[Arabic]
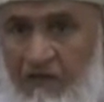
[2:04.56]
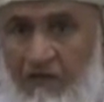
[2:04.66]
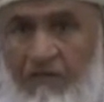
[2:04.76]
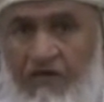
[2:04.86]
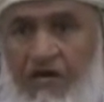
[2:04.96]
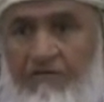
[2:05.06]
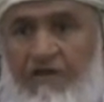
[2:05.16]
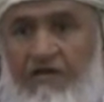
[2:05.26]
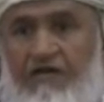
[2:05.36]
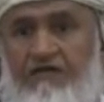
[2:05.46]
ومنها
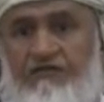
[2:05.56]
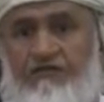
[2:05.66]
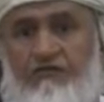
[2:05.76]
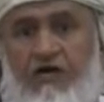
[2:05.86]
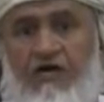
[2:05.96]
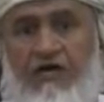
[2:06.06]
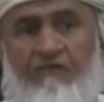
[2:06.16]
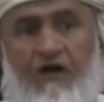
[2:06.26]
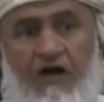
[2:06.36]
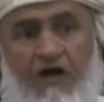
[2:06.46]
ما يقيس
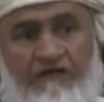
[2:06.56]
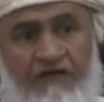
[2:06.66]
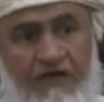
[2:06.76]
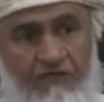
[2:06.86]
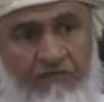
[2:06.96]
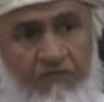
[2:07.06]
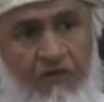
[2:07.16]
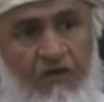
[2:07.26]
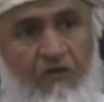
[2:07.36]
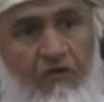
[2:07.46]
الأملاح في الدم
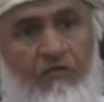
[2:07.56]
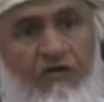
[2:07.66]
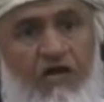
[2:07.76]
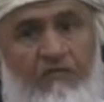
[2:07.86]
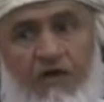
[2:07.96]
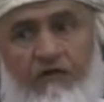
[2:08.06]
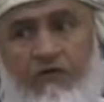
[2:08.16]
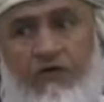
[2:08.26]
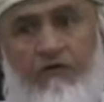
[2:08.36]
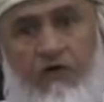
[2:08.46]
ومنها ما
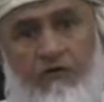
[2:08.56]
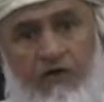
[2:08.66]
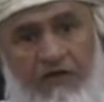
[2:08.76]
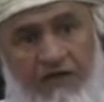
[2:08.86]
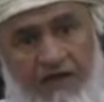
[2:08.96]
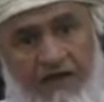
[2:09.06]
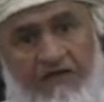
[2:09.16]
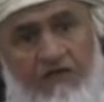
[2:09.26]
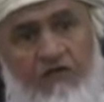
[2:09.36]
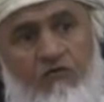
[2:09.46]
يدخل له
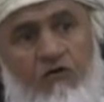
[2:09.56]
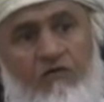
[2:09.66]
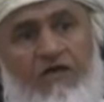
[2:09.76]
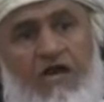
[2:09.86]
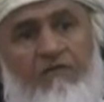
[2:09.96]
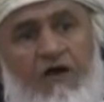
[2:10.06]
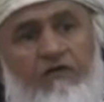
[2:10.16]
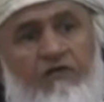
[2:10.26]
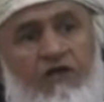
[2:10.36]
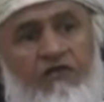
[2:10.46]
الغذاء ومنها ما
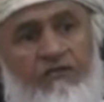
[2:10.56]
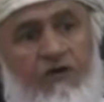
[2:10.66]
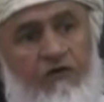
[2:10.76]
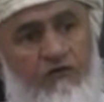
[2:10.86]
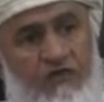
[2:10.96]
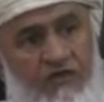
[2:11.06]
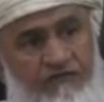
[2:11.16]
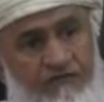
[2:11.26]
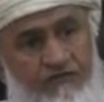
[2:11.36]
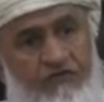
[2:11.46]
ينظم له
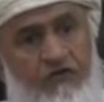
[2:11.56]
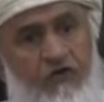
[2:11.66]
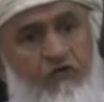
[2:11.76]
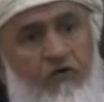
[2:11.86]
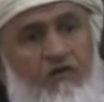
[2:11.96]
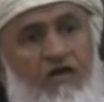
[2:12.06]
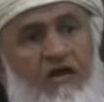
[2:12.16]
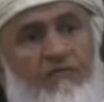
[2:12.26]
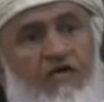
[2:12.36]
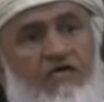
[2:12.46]
التنفس
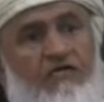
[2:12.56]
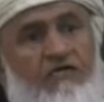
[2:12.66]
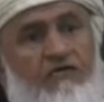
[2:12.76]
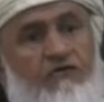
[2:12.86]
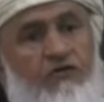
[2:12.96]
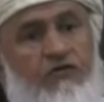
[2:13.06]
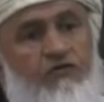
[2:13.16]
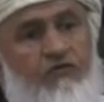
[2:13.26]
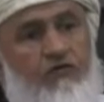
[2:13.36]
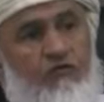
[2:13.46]
ومنها ما
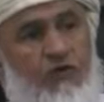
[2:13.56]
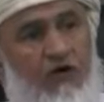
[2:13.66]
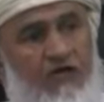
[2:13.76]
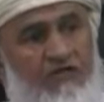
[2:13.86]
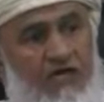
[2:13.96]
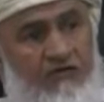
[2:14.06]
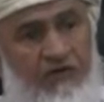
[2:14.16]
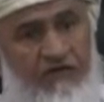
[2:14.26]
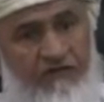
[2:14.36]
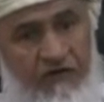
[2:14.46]
يخرج منه المخرجات
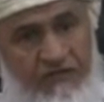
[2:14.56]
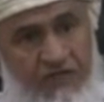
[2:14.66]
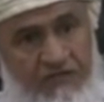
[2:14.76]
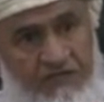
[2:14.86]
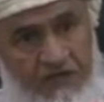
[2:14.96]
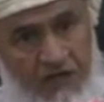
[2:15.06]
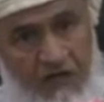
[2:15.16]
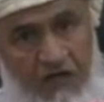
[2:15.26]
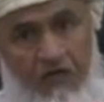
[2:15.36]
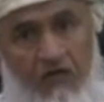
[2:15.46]
والإفرازات
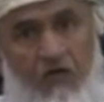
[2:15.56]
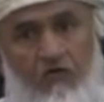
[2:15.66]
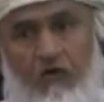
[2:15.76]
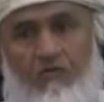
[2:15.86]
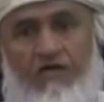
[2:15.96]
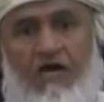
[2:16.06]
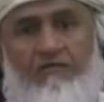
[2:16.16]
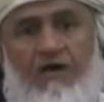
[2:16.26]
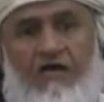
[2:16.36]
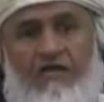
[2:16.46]
الضارة
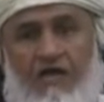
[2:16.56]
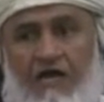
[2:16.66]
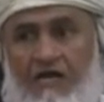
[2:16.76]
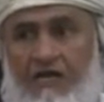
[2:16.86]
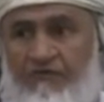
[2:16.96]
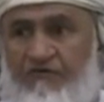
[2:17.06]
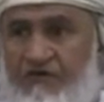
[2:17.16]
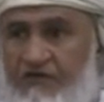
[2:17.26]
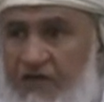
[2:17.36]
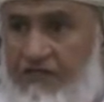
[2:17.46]
ومنها ما يتحكم
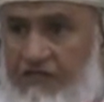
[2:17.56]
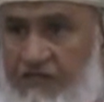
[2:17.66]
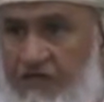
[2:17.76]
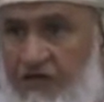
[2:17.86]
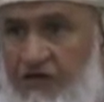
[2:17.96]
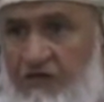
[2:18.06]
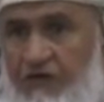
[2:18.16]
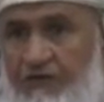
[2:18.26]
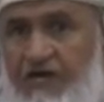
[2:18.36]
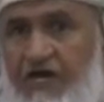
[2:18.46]
في ضغطه
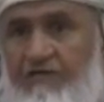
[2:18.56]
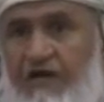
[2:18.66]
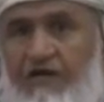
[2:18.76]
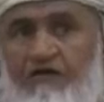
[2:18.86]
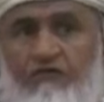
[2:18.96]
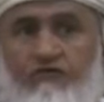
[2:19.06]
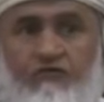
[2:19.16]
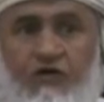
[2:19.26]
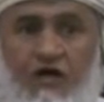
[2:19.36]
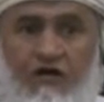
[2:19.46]
ومنها ما
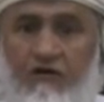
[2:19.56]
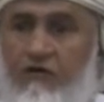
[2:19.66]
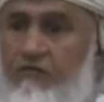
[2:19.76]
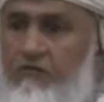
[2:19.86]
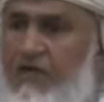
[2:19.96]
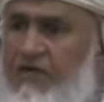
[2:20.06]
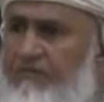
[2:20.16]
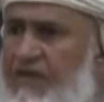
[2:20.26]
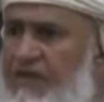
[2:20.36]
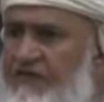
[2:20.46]
يدرس داخل من
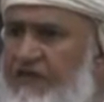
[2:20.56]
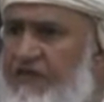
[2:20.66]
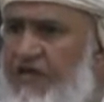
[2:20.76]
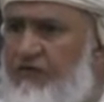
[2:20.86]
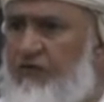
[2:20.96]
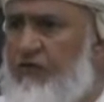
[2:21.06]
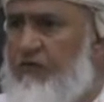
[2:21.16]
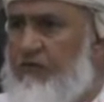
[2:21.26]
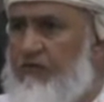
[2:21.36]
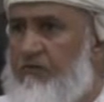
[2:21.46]
ما الذي
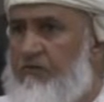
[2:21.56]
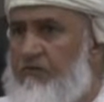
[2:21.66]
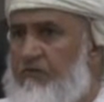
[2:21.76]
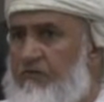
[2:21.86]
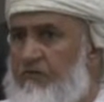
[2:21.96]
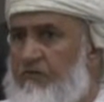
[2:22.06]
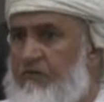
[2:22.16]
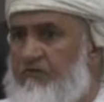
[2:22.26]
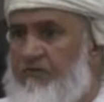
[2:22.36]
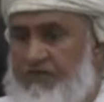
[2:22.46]
ينقل
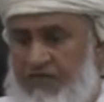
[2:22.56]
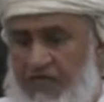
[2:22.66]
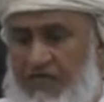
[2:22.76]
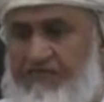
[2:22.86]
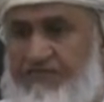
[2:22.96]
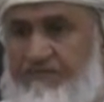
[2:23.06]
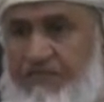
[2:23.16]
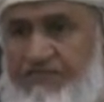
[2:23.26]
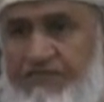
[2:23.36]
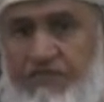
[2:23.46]
بجهاز
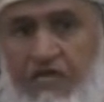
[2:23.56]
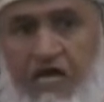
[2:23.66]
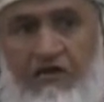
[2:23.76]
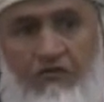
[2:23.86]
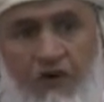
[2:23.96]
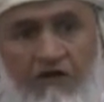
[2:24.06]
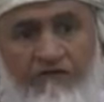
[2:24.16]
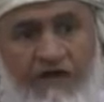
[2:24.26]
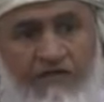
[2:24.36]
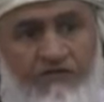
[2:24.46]
بسيط الآن يباع
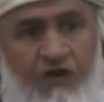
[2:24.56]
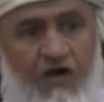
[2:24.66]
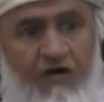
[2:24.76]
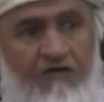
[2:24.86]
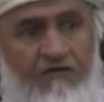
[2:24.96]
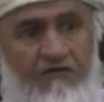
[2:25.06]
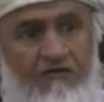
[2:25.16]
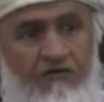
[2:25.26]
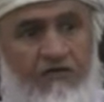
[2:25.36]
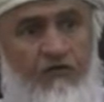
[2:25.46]
في الأسواق
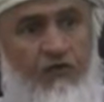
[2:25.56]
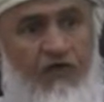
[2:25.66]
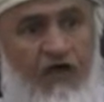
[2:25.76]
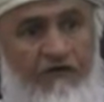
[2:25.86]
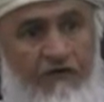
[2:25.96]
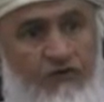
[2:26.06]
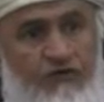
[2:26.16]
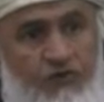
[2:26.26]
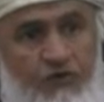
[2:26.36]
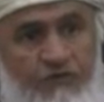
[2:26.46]
يوضع في
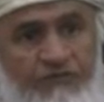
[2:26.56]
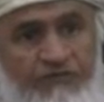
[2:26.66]
الأسبوع